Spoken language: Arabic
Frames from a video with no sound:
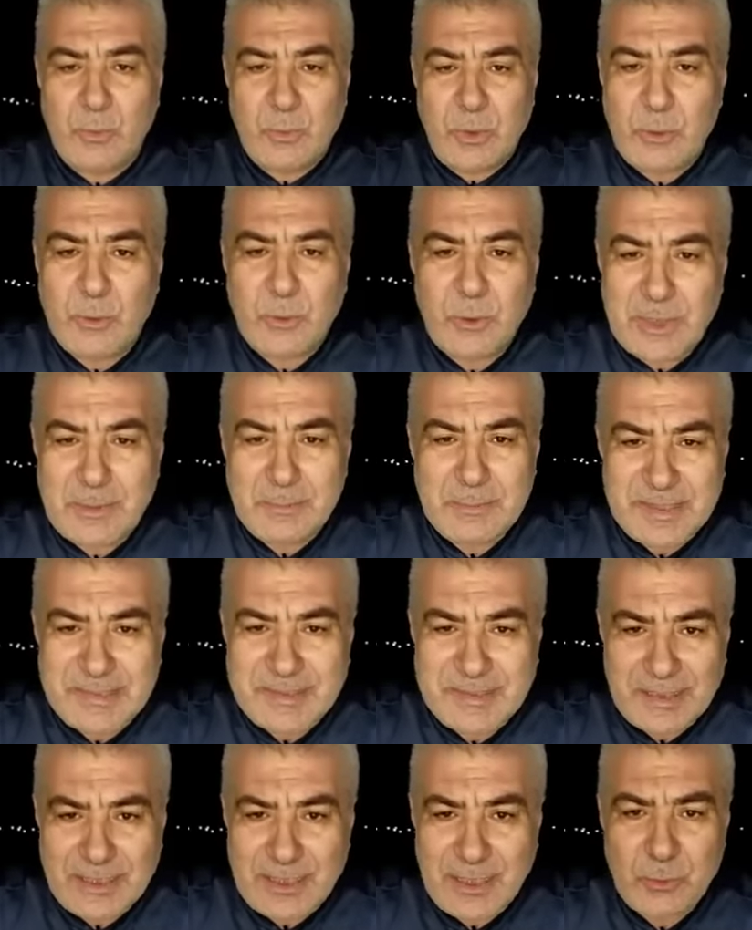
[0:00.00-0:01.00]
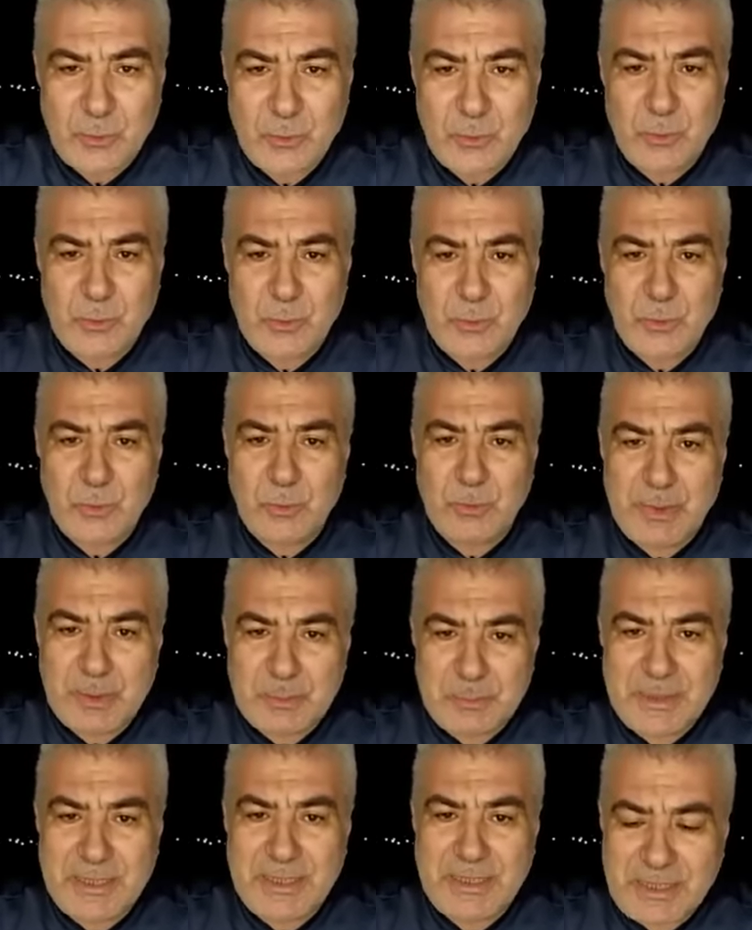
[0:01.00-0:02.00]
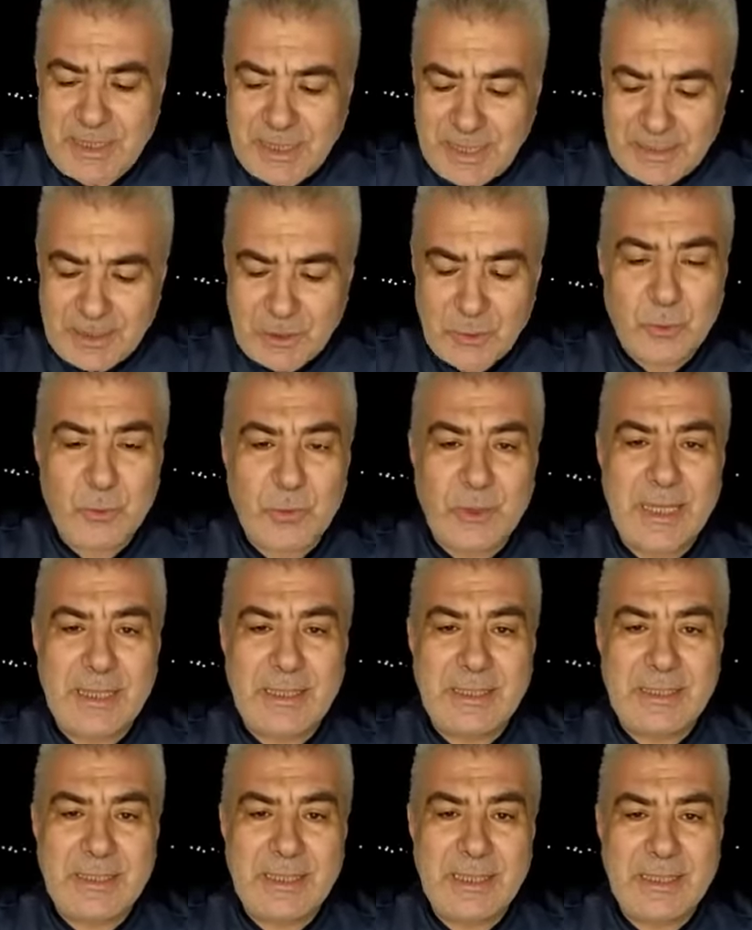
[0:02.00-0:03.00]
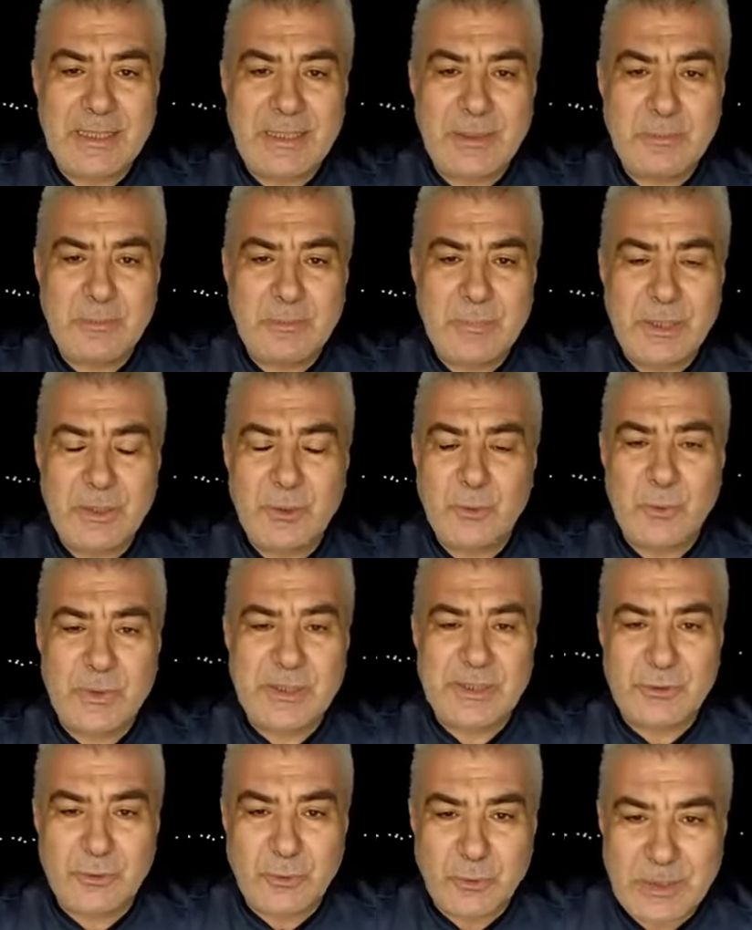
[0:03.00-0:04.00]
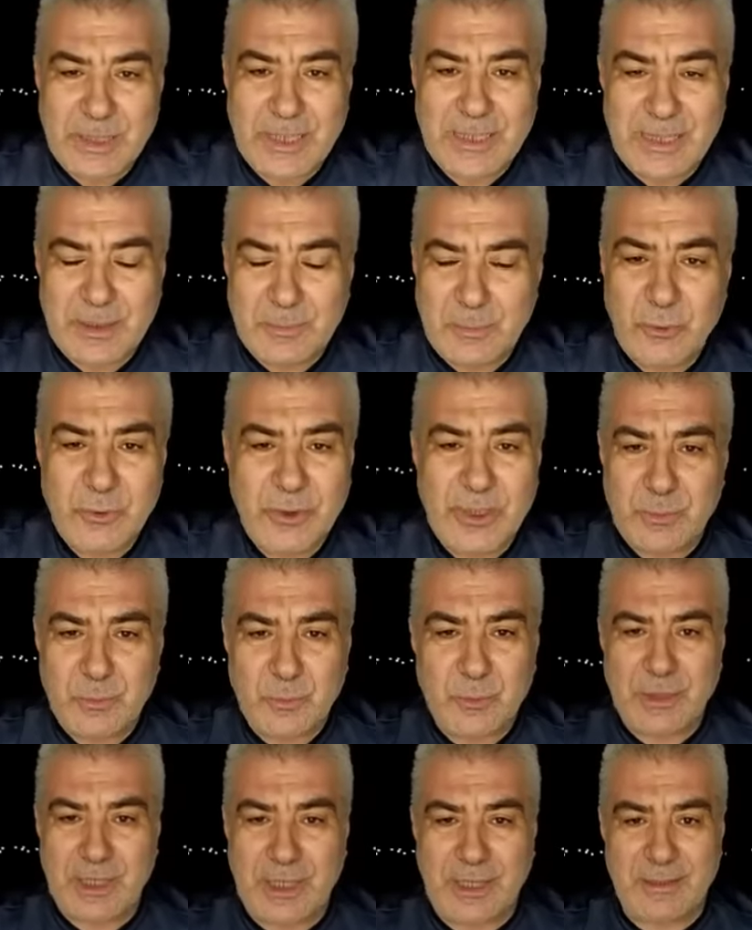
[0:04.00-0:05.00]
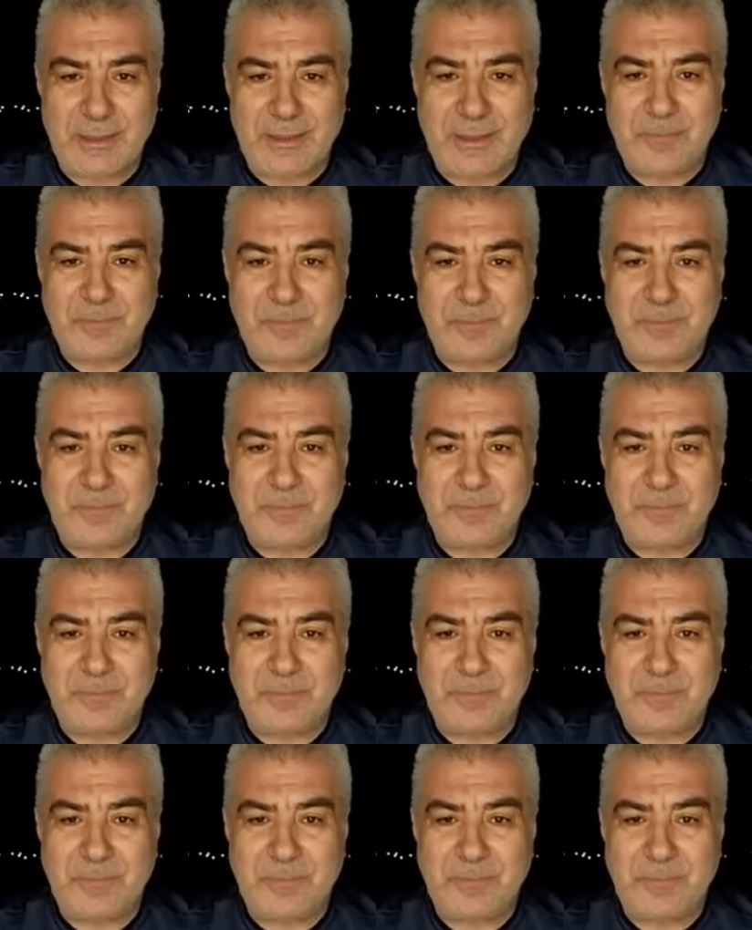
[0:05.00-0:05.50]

وكل ما سنقوله مبني على القرآن الكريم والسنة النبوية المطهرة